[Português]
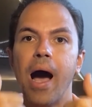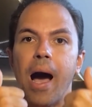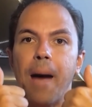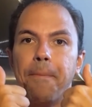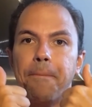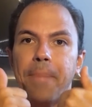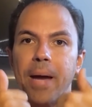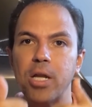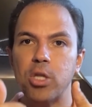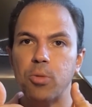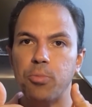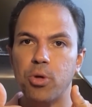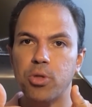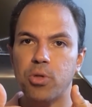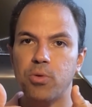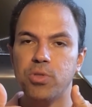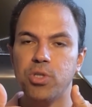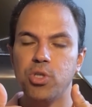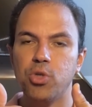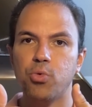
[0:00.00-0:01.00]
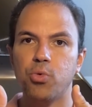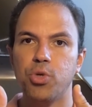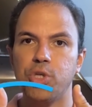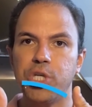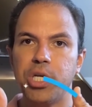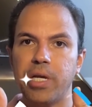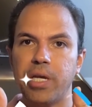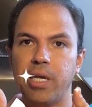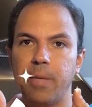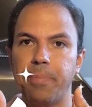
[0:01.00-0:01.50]
Aperta o botãozinho de
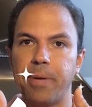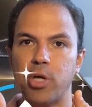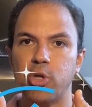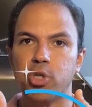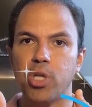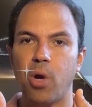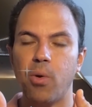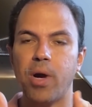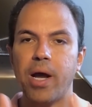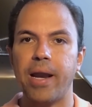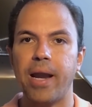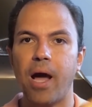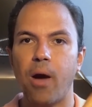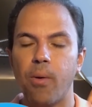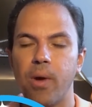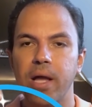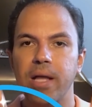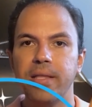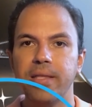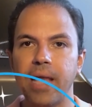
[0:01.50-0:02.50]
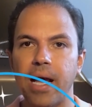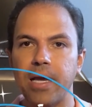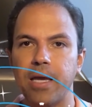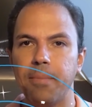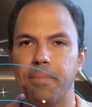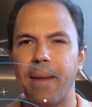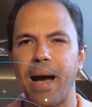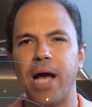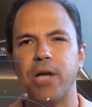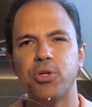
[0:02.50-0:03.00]
curtir aqui para ajudar o canal, tá
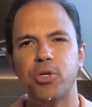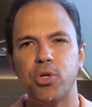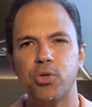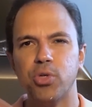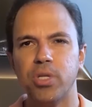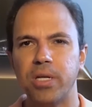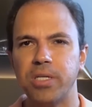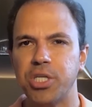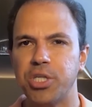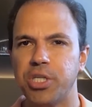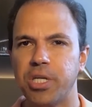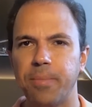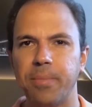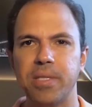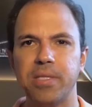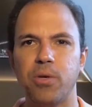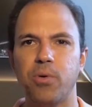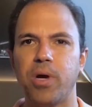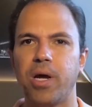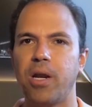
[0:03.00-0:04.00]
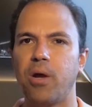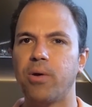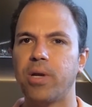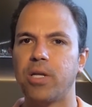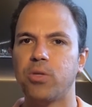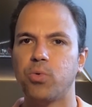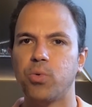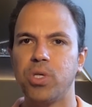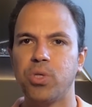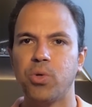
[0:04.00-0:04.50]
aqui embaixo, ajuda a gente a manter o canal
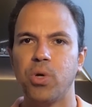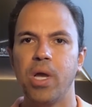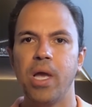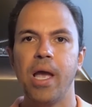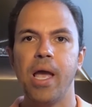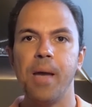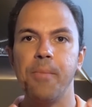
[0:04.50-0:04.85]
gratuito.